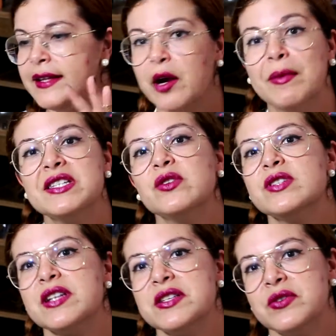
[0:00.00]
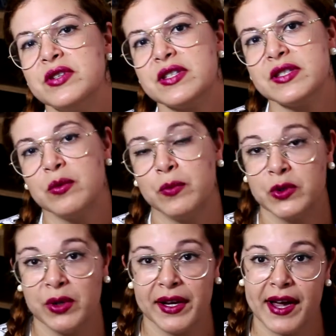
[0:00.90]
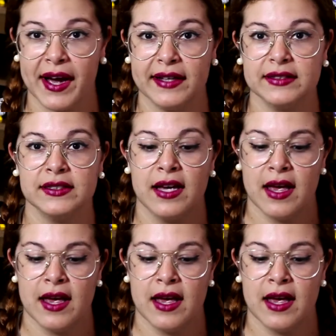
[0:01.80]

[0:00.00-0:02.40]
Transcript: Tem umas ilustrações que são muito legais.